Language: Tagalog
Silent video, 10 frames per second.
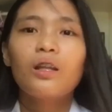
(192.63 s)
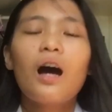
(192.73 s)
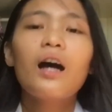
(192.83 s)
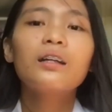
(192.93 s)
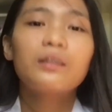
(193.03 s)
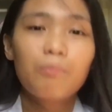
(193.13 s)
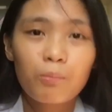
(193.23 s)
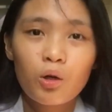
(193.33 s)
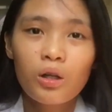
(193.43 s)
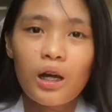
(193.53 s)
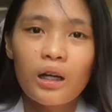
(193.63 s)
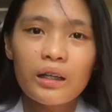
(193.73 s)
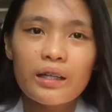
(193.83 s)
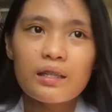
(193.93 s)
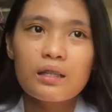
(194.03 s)
mo. Ang tip ko lang
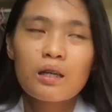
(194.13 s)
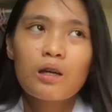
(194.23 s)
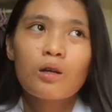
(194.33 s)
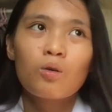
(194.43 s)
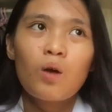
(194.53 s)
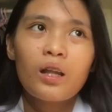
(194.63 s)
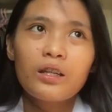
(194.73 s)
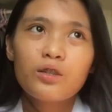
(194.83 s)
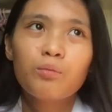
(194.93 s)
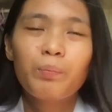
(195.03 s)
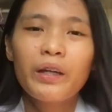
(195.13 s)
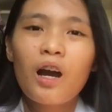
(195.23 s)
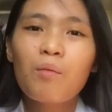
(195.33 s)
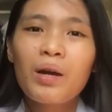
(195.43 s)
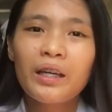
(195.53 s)
is kung alin yung
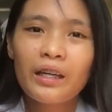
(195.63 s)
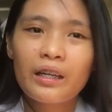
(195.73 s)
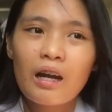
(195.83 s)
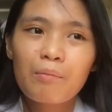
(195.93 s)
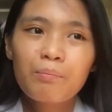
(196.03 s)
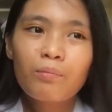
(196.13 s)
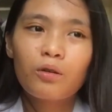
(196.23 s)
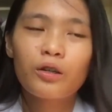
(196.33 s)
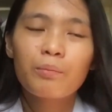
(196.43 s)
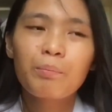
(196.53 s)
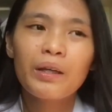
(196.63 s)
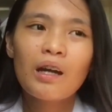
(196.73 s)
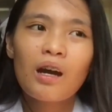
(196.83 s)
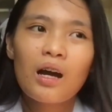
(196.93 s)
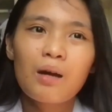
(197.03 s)
pinakamahirap or yung
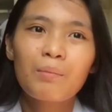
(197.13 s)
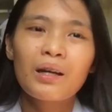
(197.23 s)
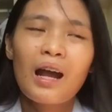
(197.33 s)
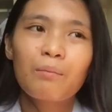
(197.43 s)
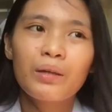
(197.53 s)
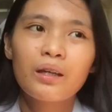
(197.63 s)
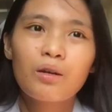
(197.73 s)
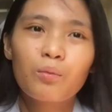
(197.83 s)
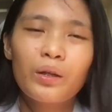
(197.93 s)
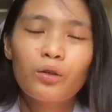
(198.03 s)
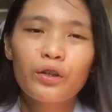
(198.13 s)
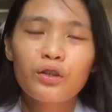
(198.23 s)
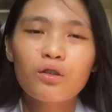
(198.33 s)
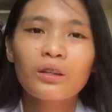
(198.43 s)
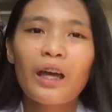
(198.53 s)
pinakamaraming gawin or
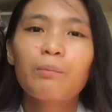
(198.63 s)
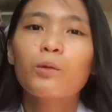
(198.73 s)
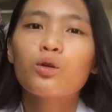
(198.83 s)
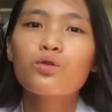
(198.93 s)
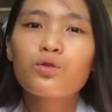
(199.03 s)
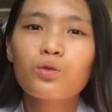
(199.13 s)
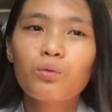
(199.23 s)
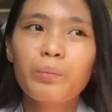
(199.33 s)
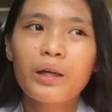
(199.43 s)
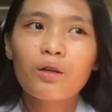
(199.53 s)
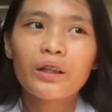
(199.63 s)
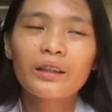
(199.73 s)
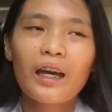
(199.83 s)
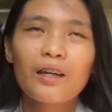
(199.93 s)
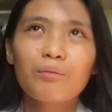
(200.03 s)
yung time consuming or